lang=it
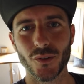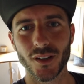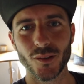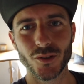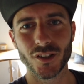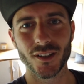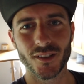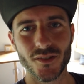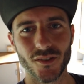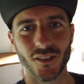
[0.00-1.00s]
con la luce
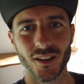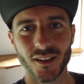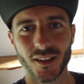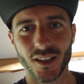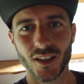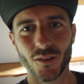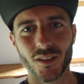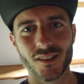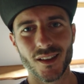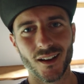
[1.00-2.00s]
del sole.
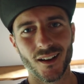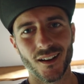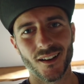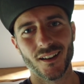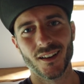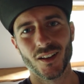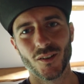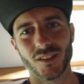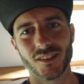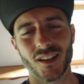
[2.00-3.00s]
Questa,
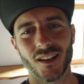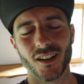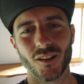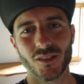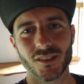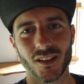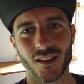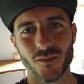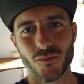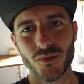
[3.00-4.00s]
questa,
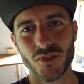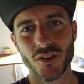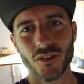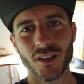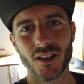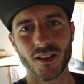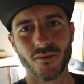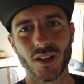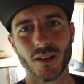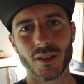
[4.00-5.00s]
questa funzione
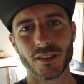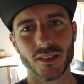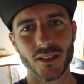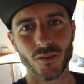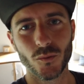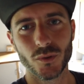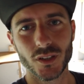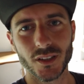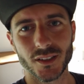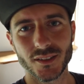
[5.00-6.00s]
è veramente
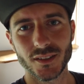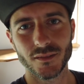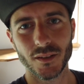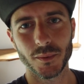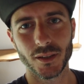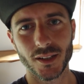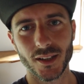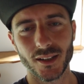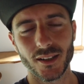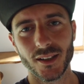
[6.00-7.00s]
utilissima
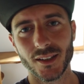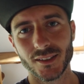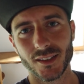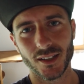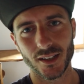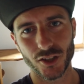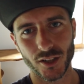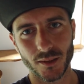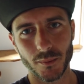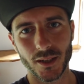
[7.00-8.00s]
perché se li
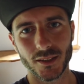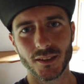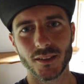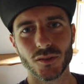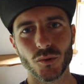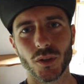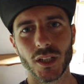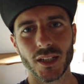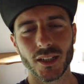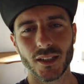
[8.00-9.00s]
lasciate aperti gli
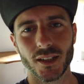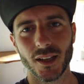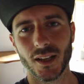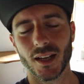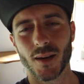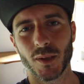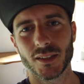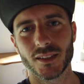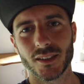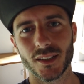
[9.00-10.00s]
scurini la
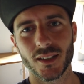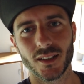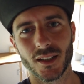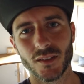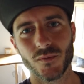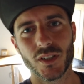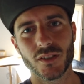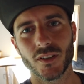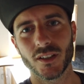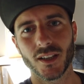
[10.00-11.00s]
mattina
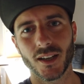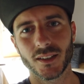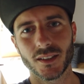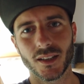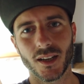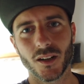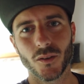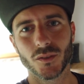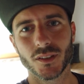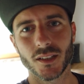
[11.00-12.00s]
vi svegliate
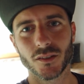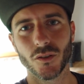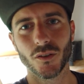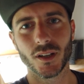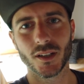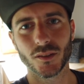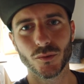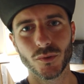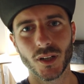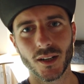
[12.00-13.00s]
a contatto con la
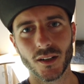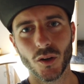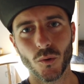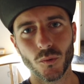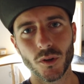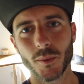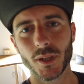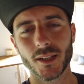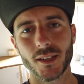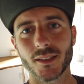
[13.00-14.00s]
natura, uno
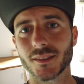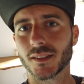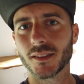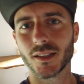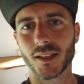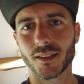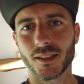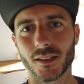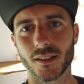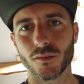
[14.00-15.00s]
perché
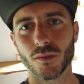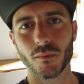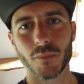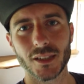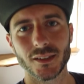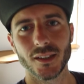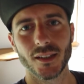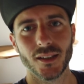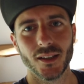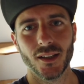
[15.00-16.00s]
sentirete
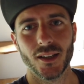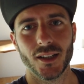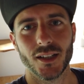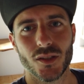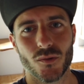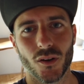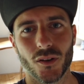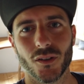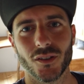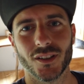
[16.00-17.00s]
naturalmente il
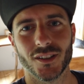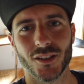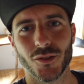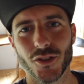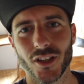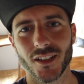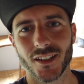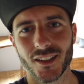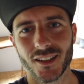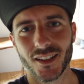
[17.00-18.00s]
suono degli
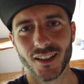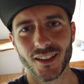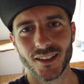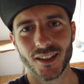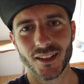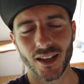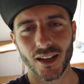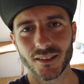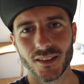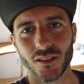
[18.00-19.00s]
uccellini che
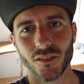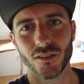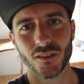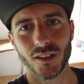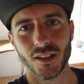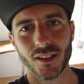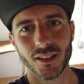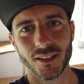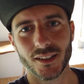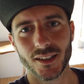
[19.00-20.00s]
cantano,
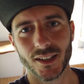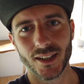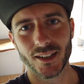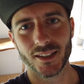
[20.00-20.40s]
le